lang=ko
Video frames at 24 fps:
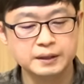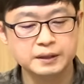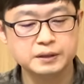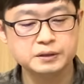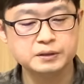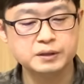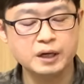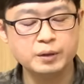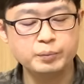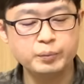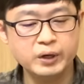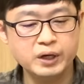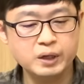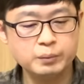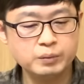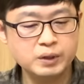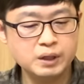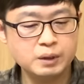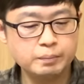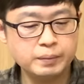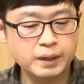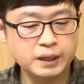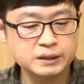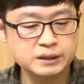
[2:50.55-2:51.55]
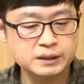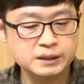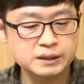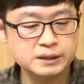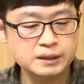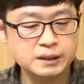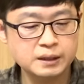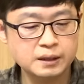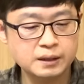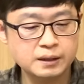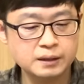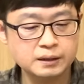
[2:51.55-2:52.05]
그래서 에프엠엠
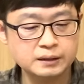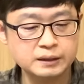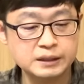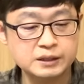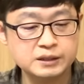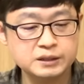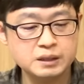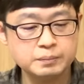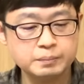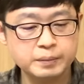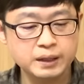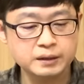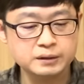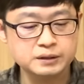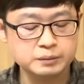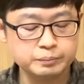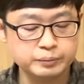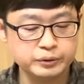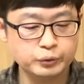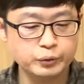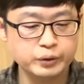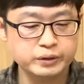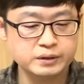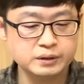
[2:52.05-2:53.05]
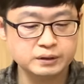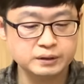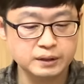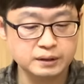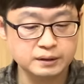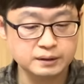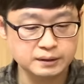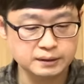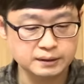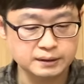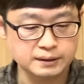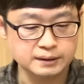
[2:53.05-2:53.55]
방식이랑 잉크젯 방식 비교했을
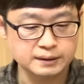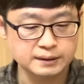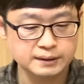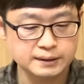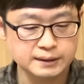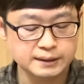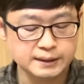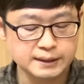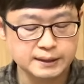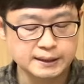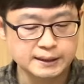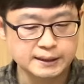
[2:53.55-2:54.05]
때는 네.